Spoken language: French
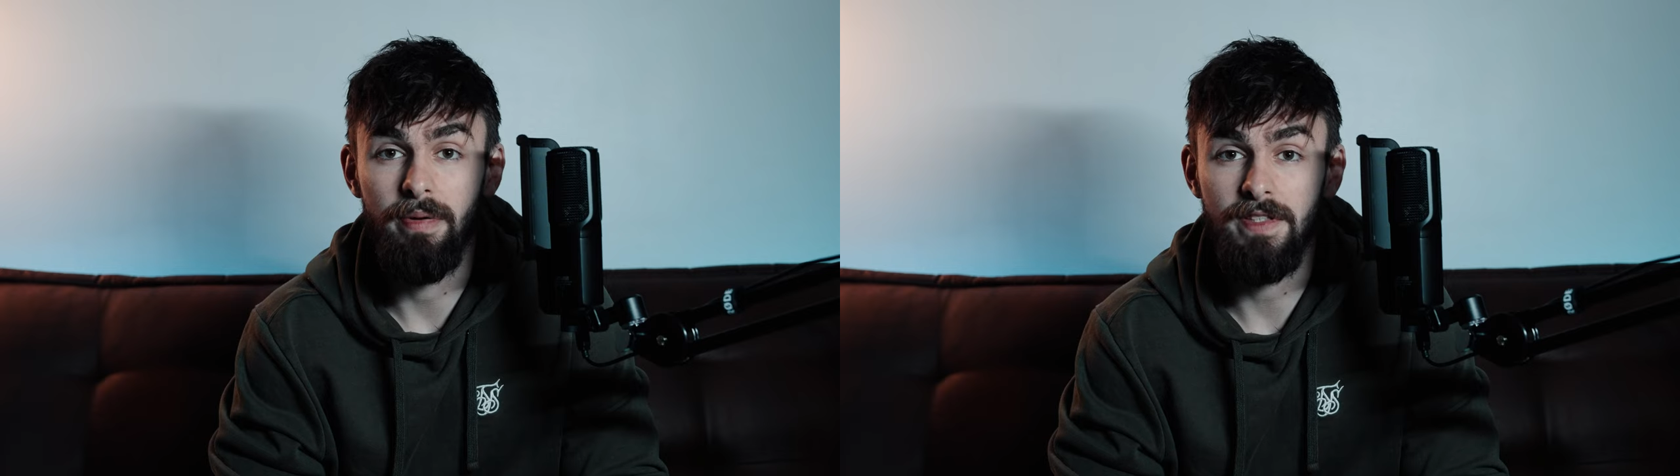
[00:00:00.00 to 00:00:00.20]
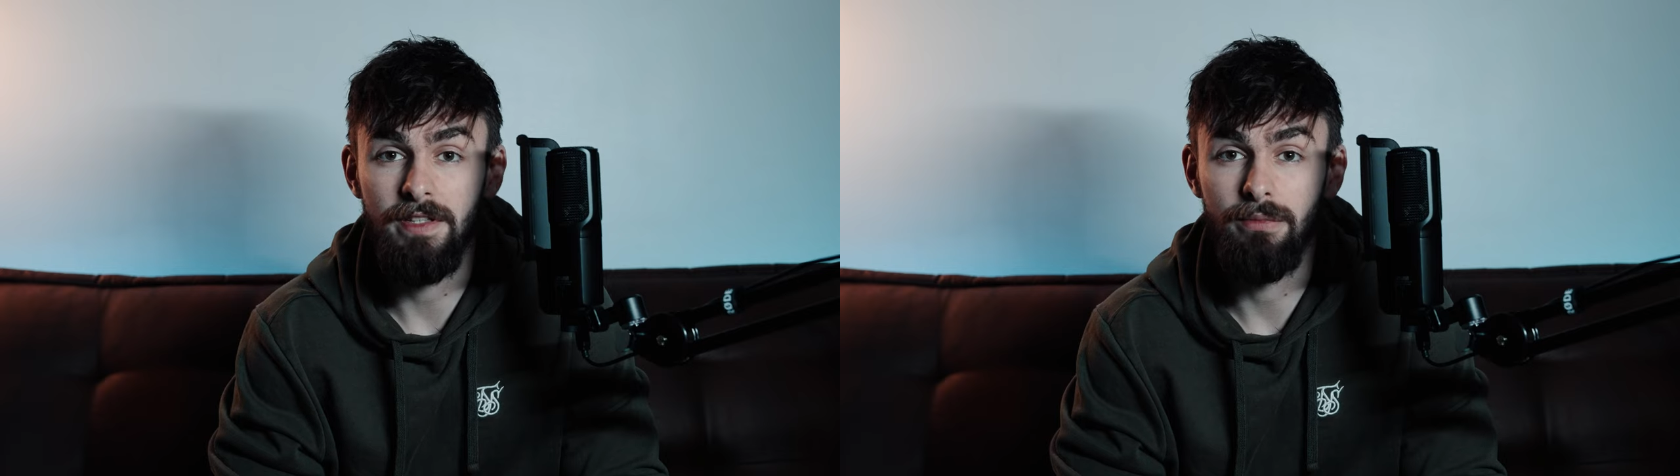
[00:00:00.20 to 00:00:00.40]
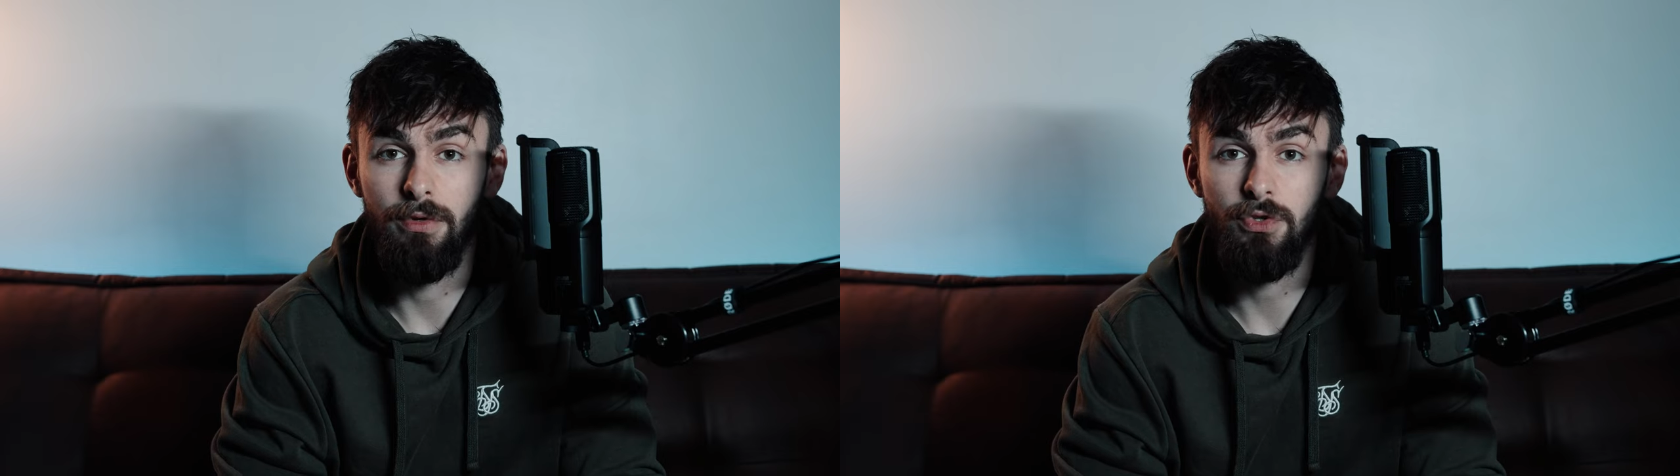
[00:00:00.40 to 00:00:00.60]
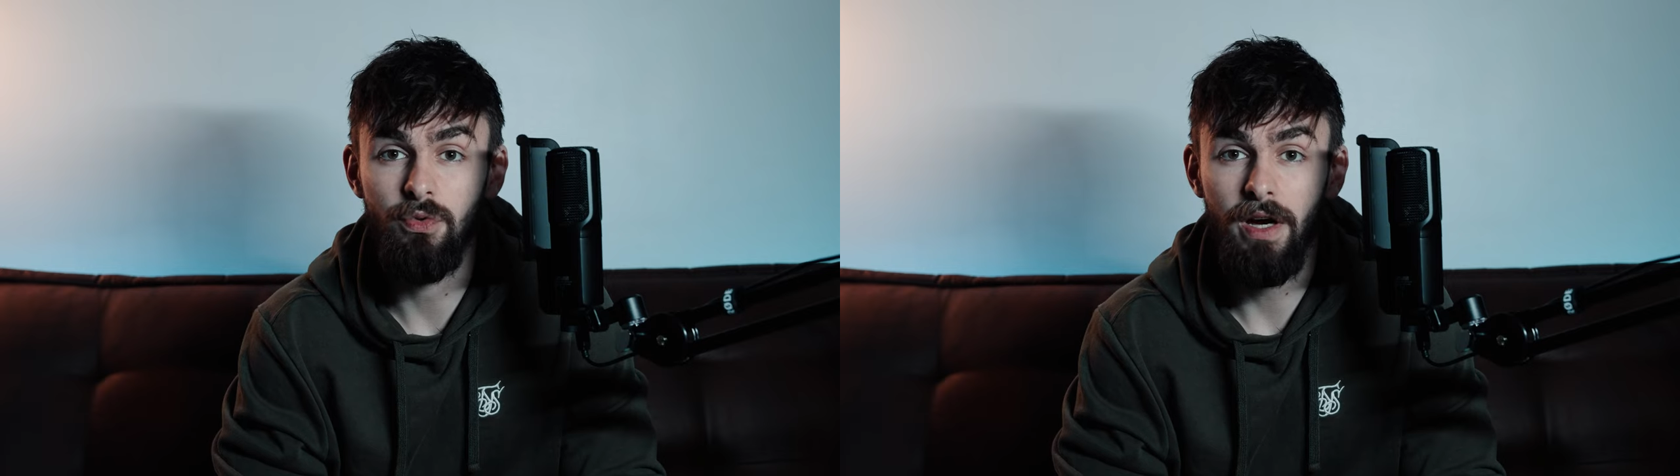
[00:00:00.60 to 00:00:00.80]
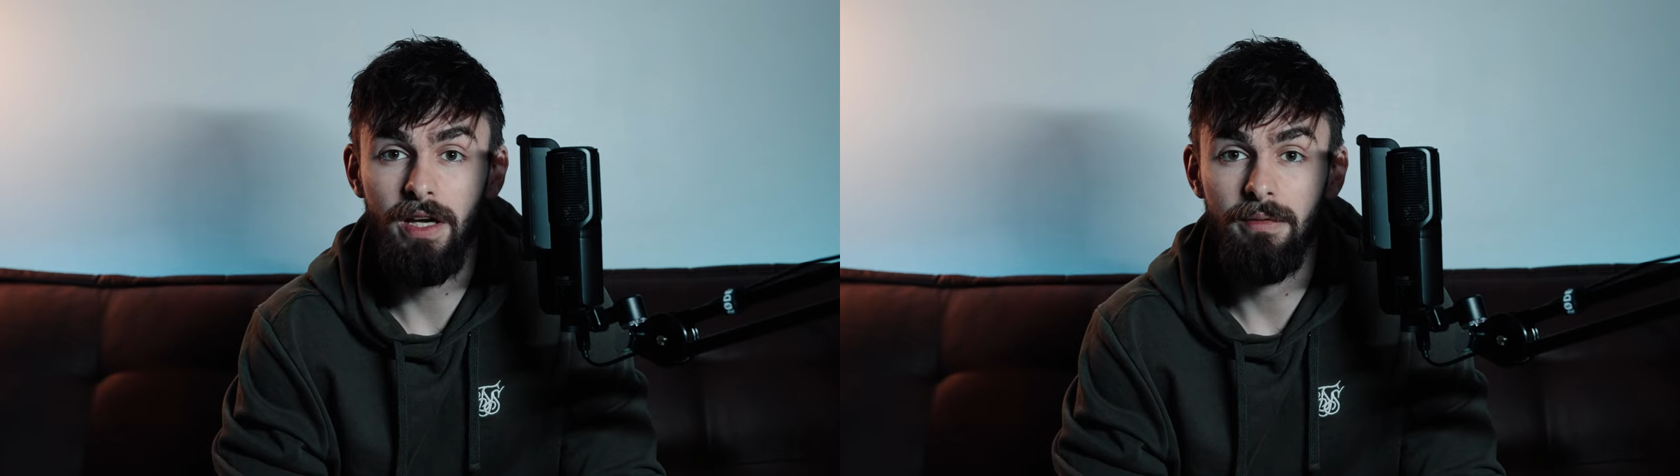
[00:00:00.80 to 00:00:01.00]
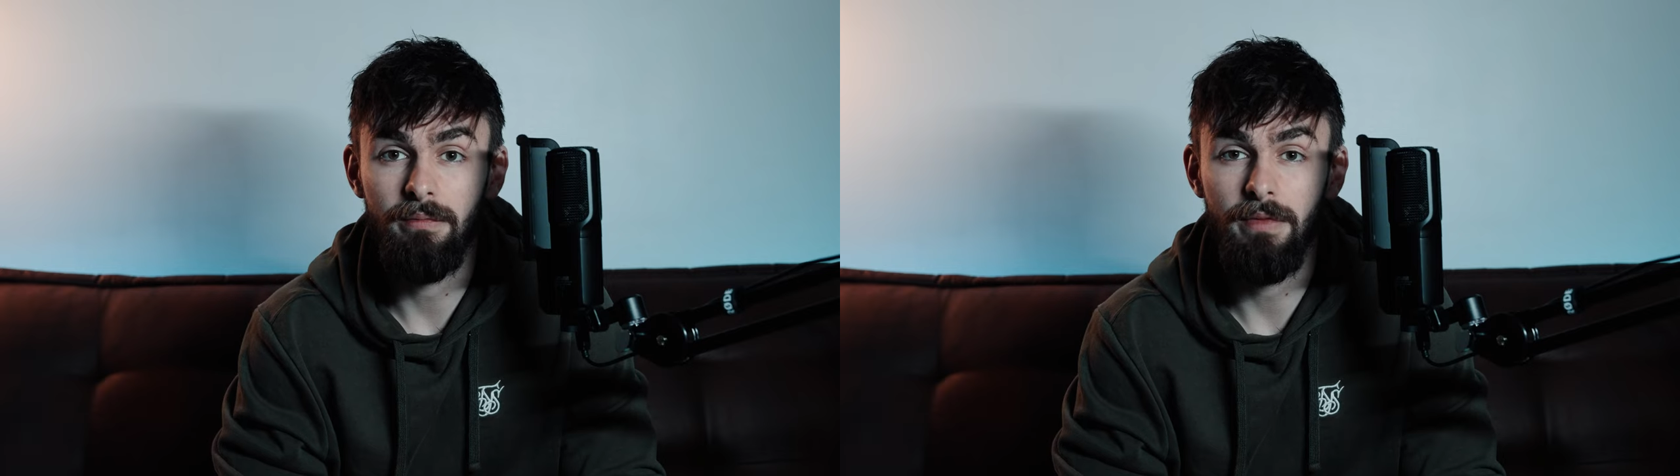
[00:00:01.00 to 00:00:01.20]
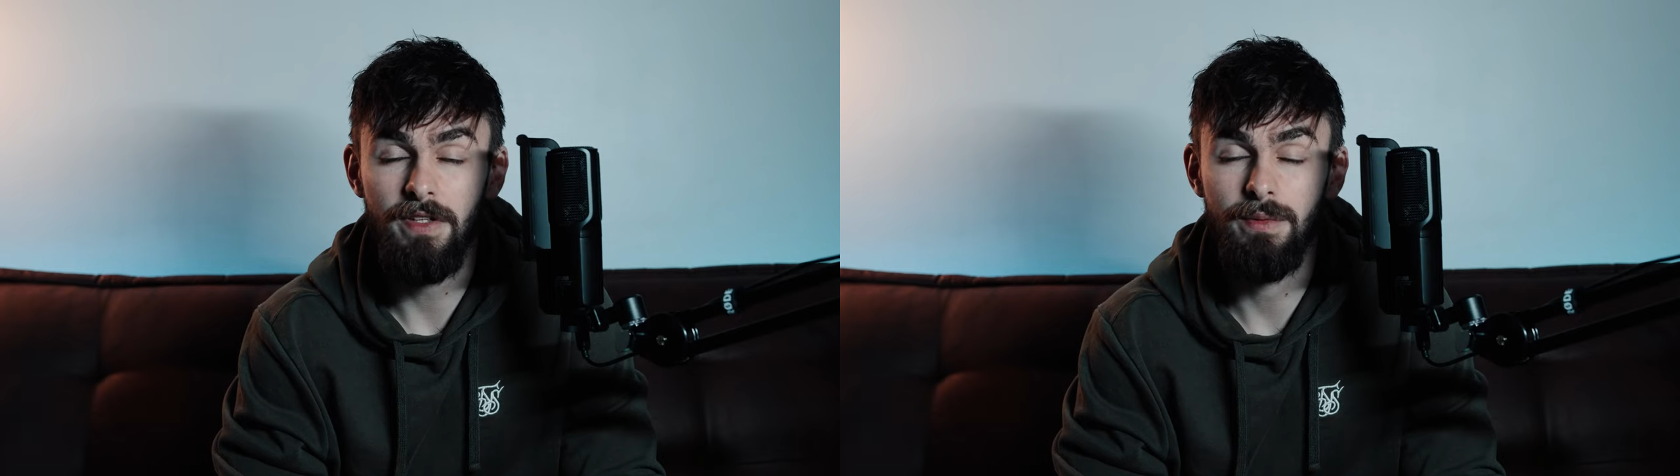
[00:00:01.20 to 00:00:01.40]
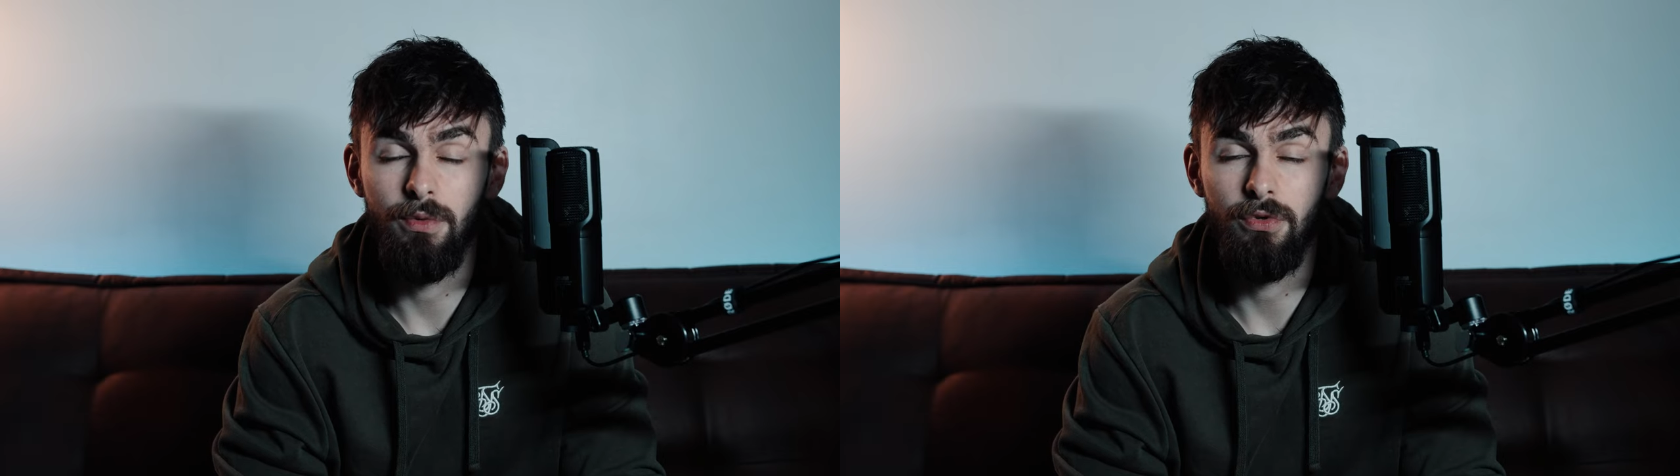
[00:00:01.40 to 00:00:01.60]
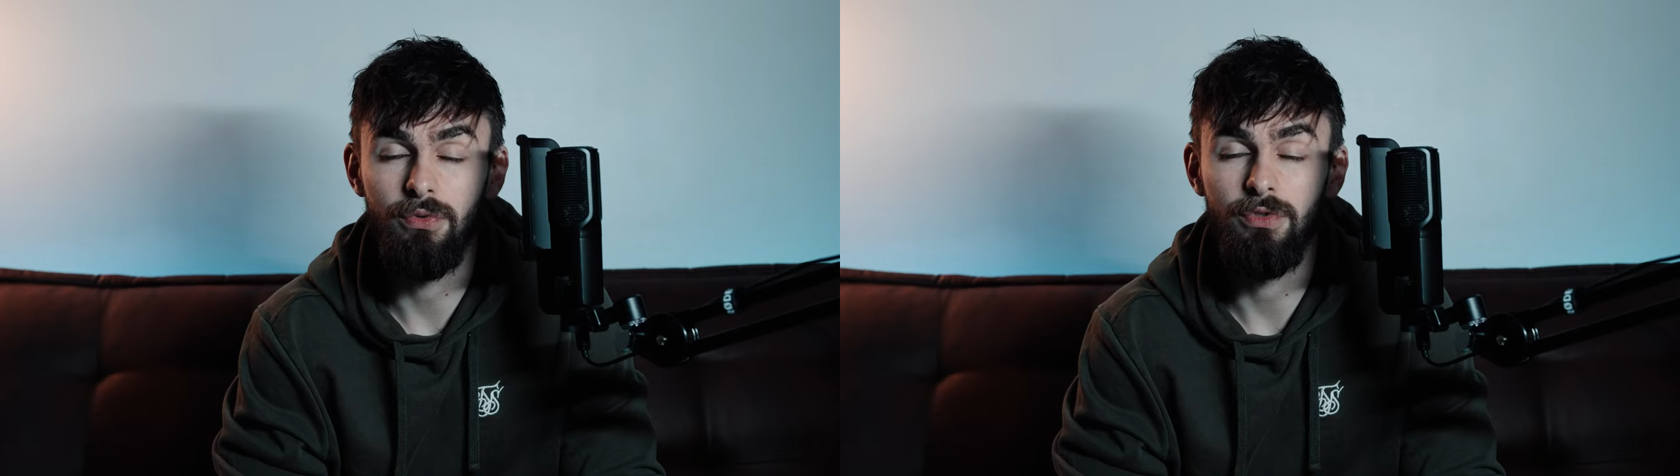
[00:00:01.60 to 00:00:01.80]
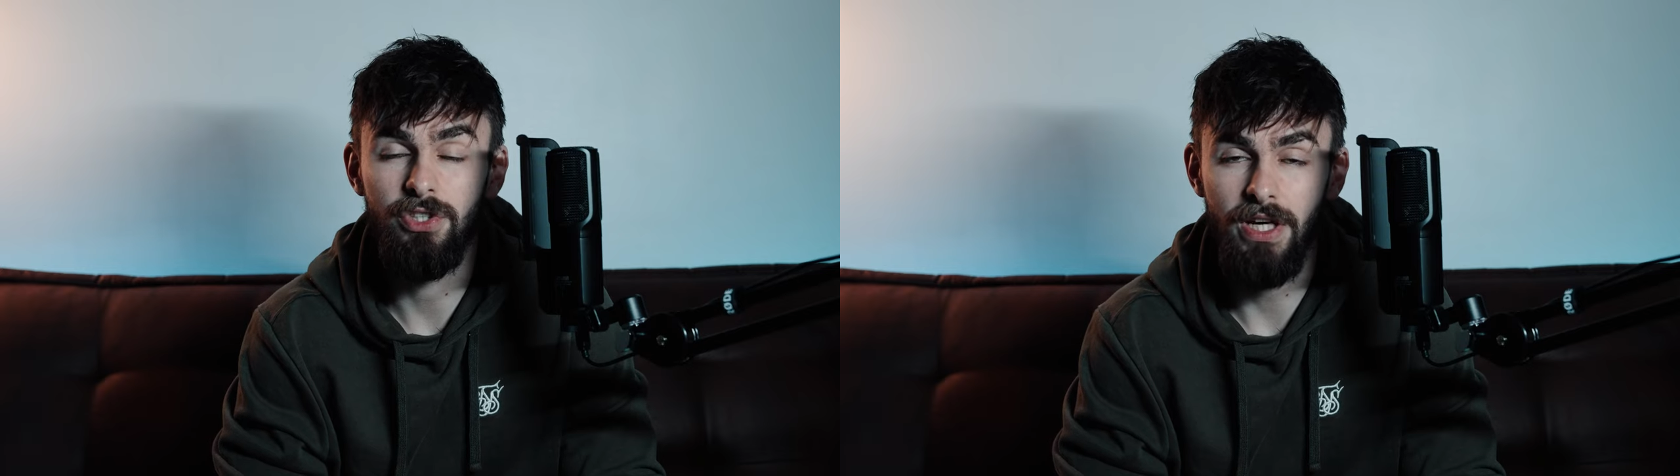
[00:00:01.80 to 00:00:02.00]
Passez une bonne soirée. Merci
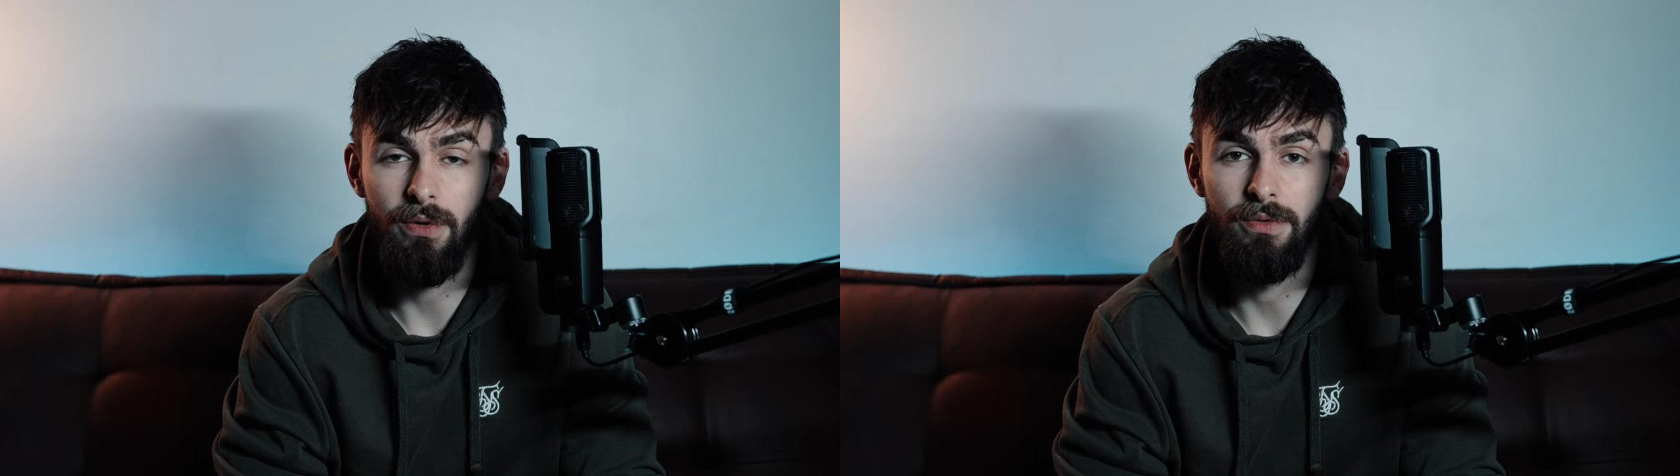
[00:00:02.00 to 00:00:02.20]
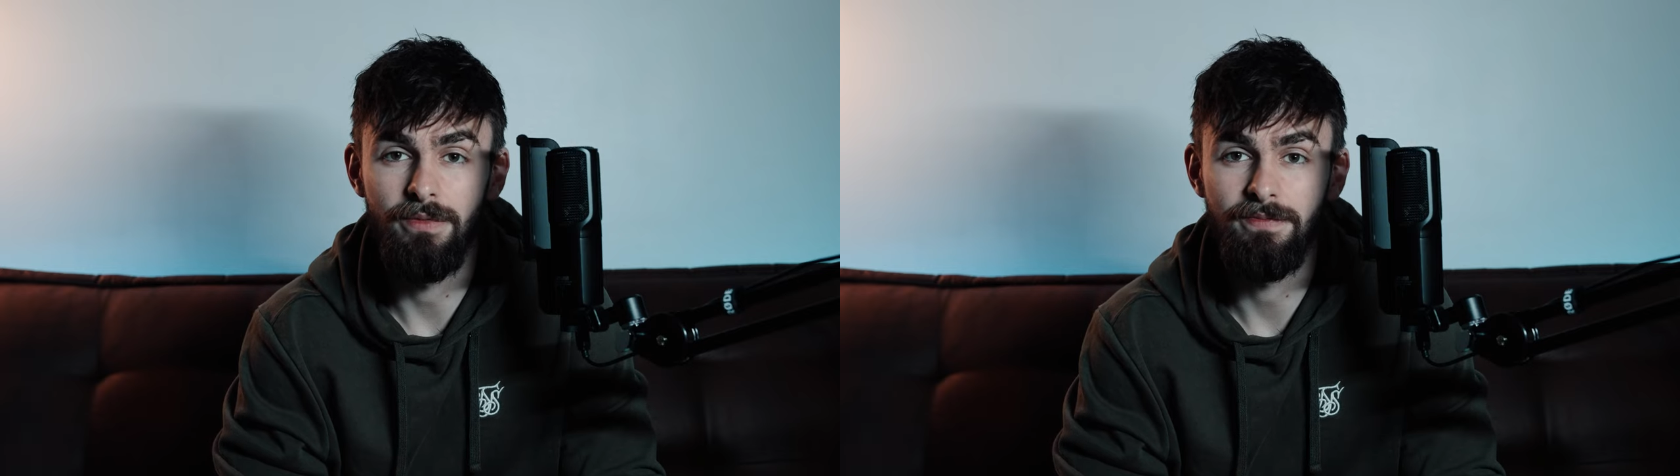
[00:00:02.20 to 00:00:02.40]
beaucoup. Ciao.